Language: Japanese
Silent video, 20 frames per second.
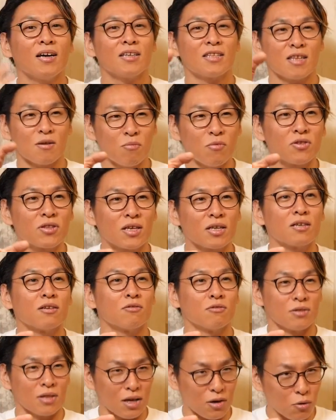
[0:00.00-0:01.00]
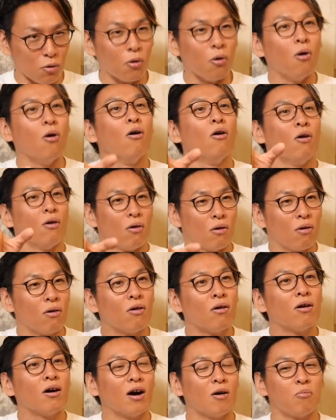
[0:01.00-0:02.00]
僕もできたし。相手もできるだろう。ああ、なる
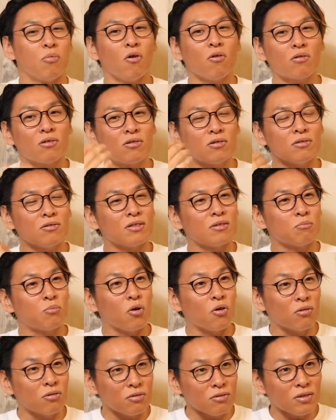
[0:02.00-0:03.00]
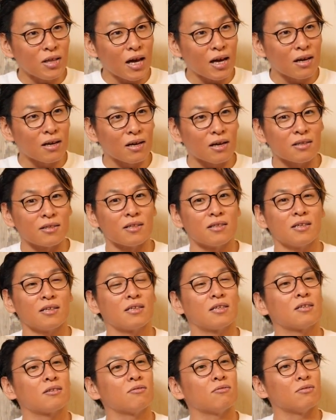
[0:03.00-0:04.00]
ほど、はい。僕、僕なんかで
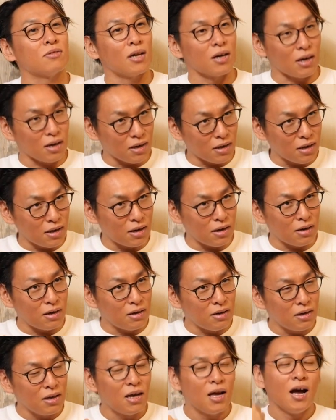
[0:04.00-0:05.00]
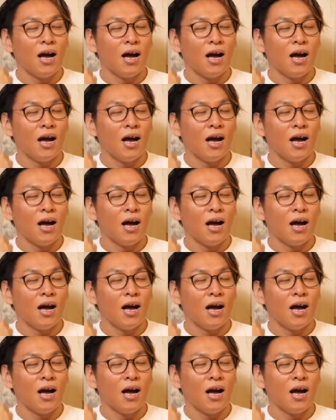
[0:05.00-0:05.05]
できるんだから、は